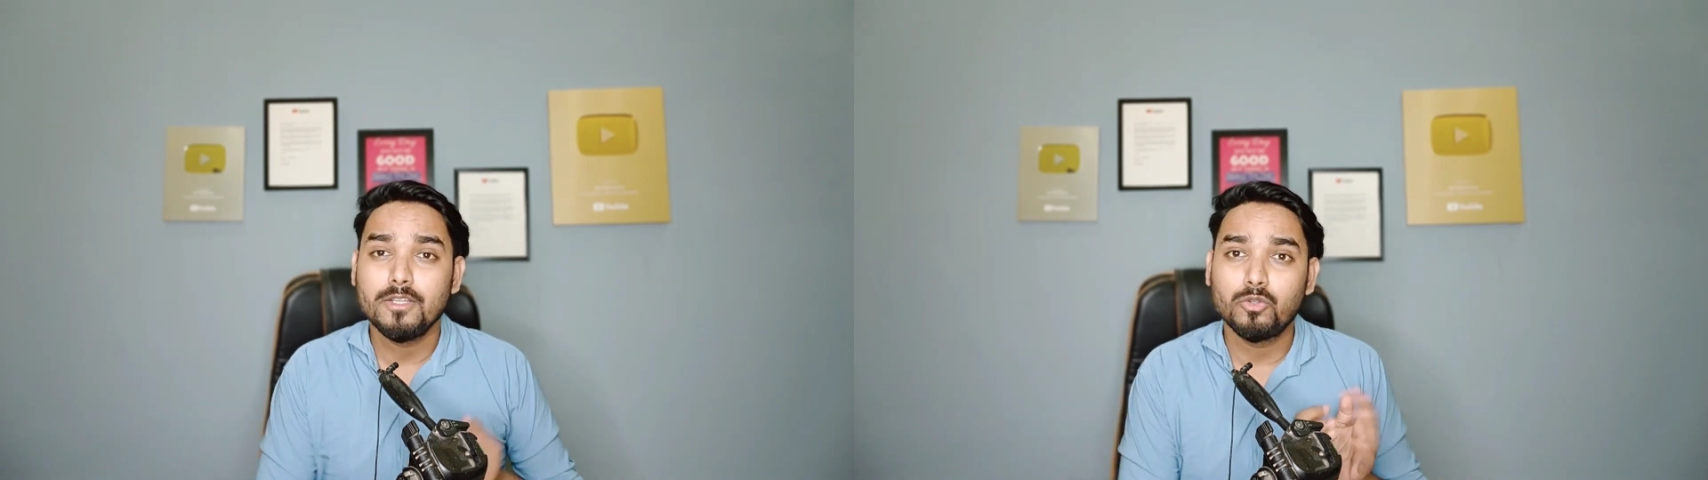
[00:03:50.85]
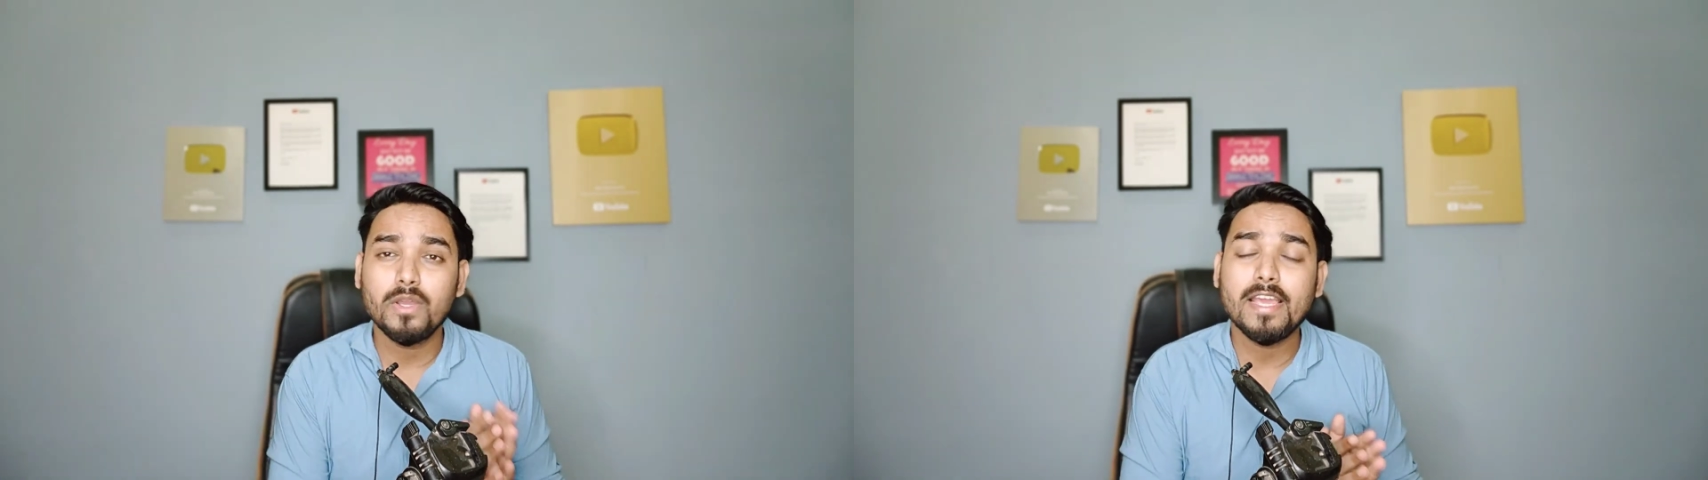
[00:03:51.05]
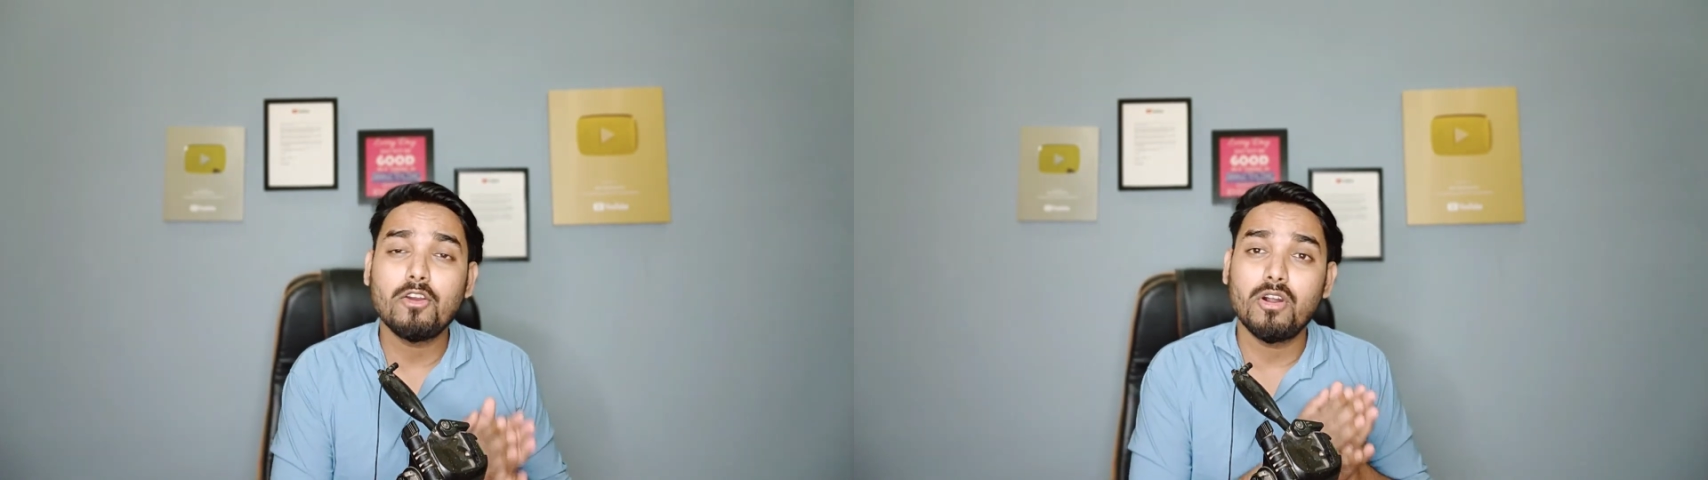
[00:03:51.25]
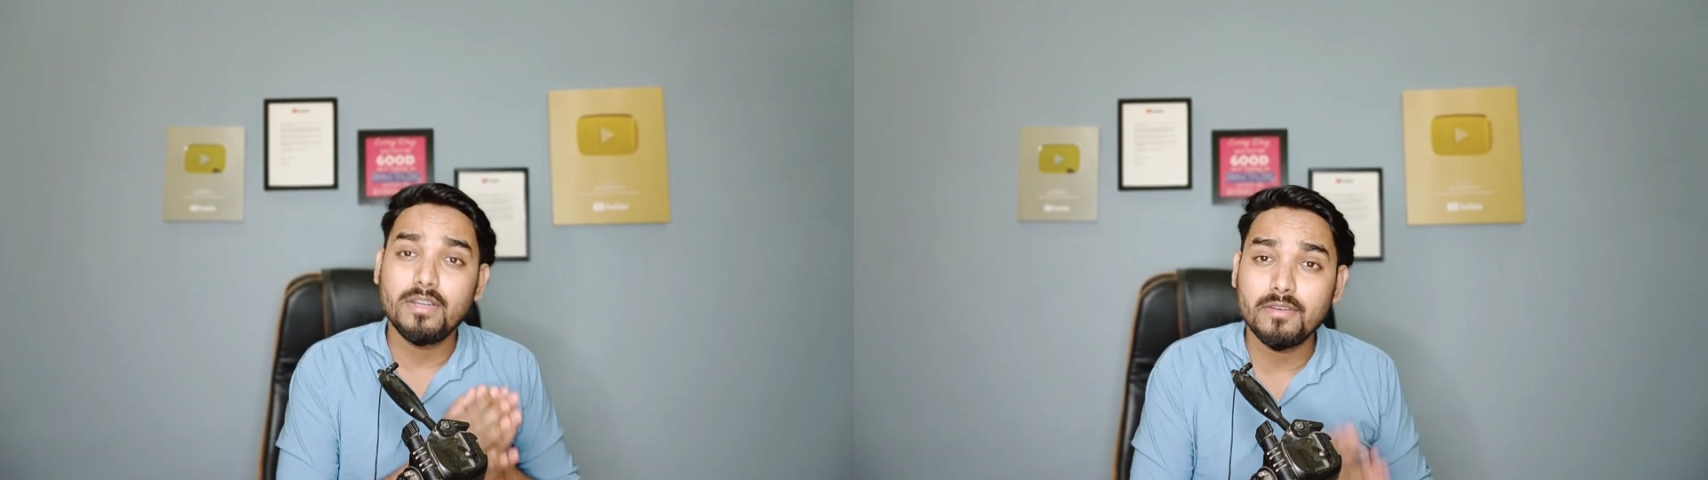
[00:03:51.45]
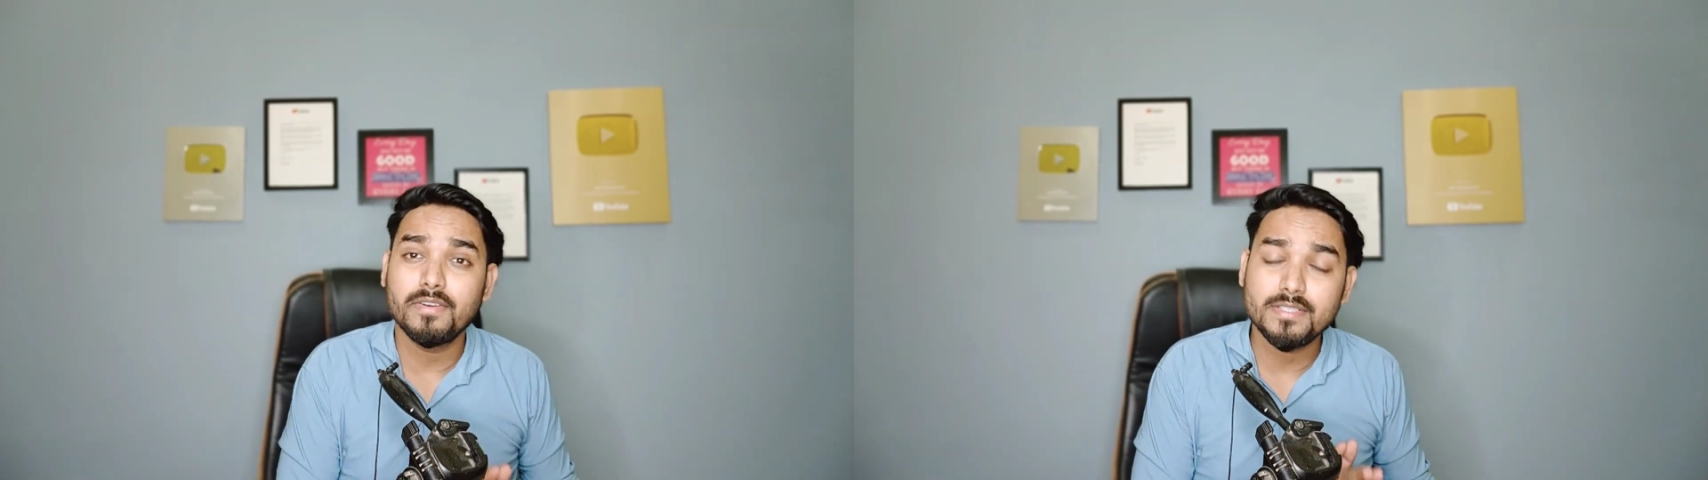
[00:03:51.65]
तो ये
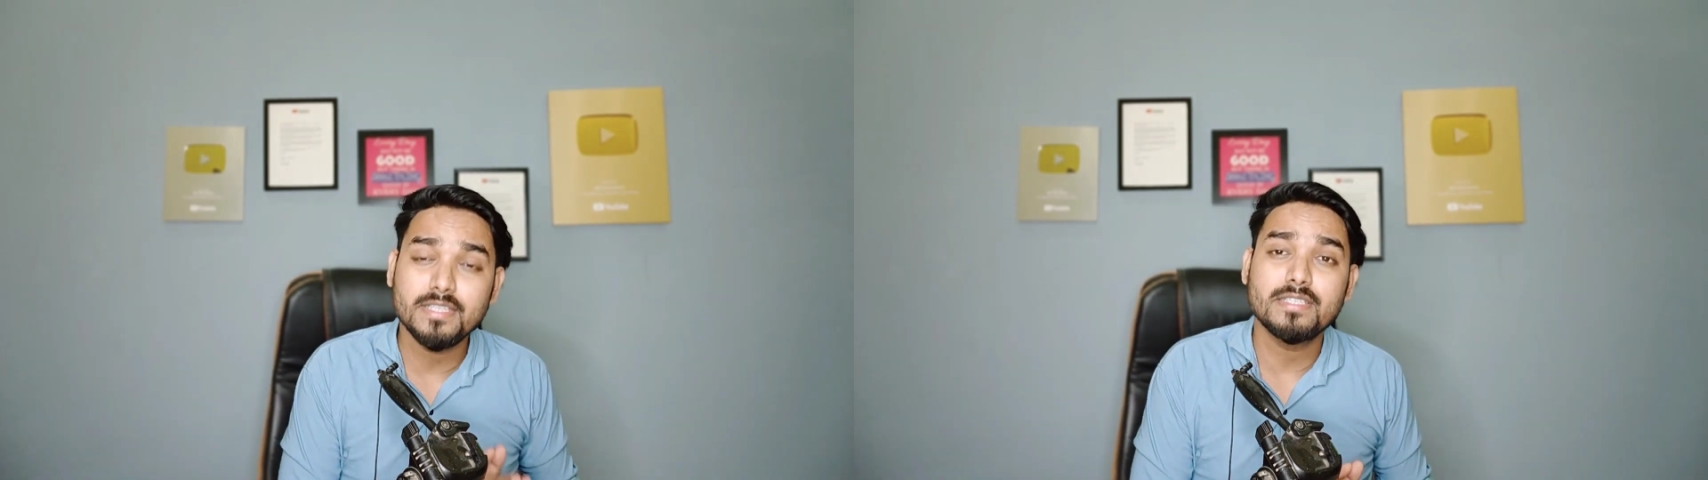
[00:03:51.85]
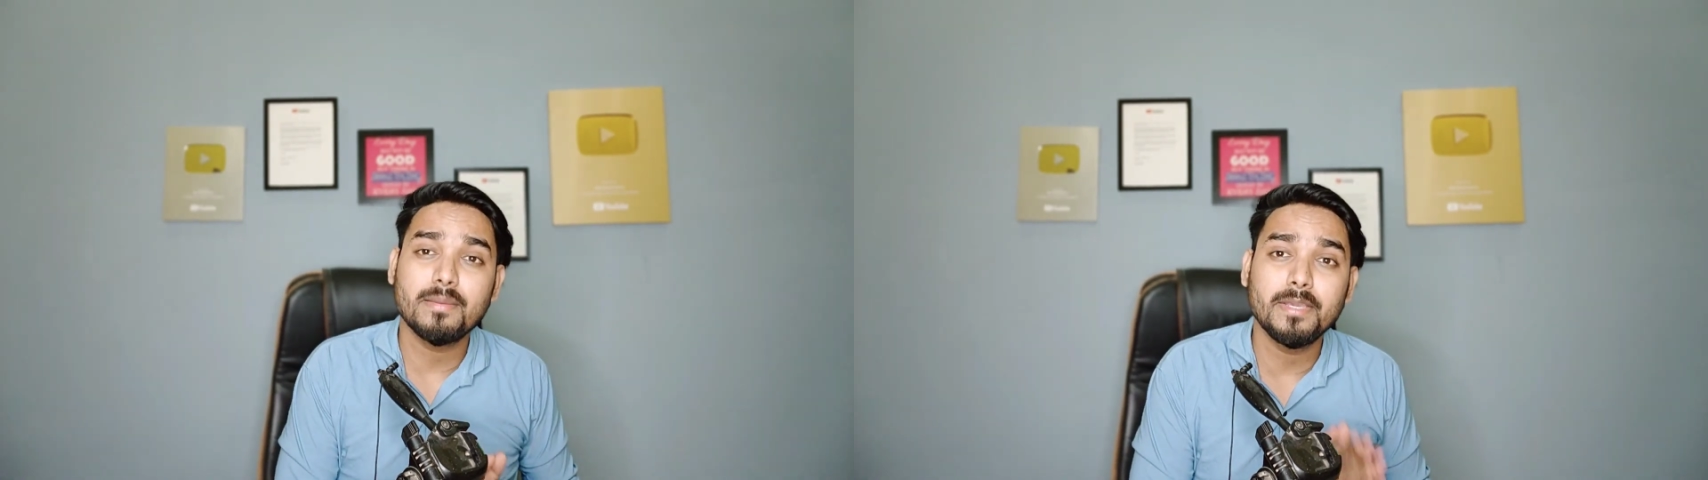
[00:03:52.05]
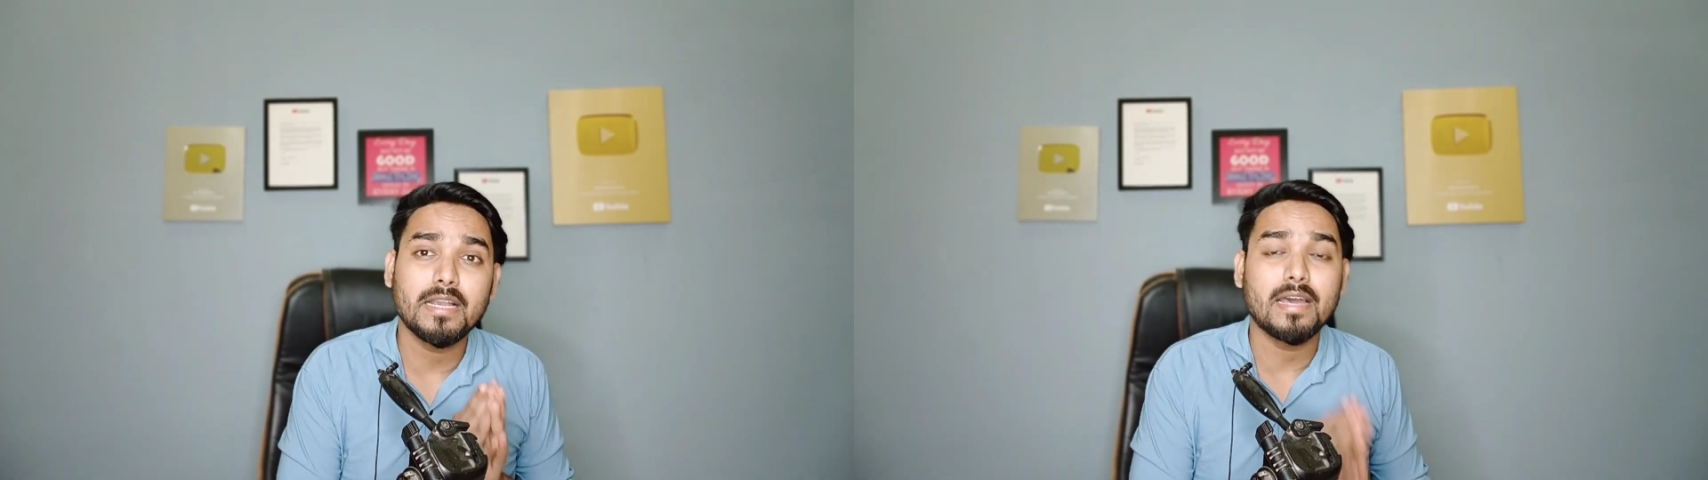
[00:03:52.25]
कॉन्ट्रोवर्सीज़ के भी